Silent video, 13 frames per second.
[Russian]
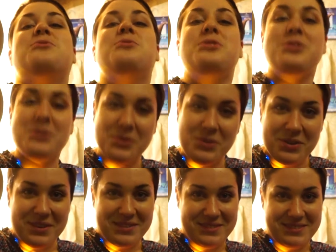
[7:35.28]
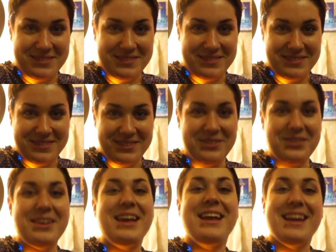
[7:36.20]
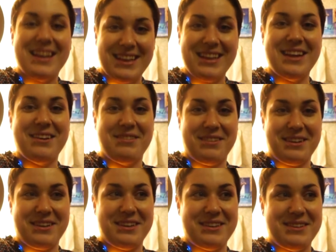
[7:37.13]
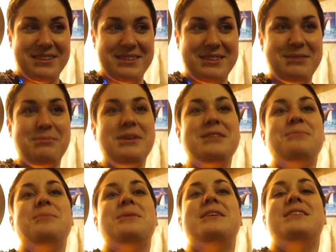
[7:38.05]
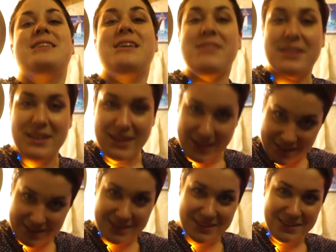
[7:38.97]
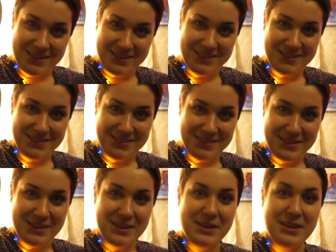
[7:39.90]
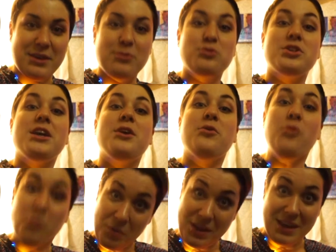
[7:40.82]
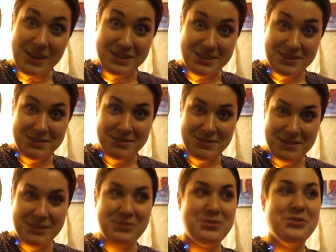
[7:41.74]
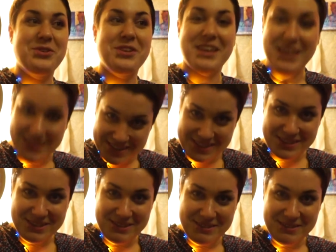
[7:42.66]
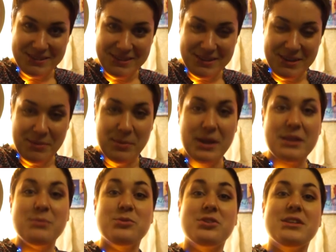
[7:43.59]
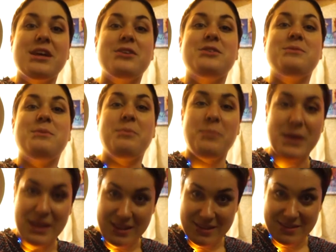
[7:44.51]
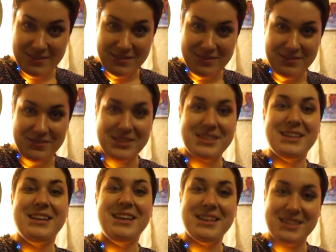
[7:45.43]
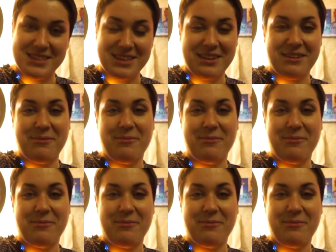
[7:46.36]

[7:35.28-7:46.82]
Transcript: что, Лукерия Андреевна, тебе теперь 9 лет, и уже и ум есть, и все есть. Поэтому желаю тебе петь, веселиться,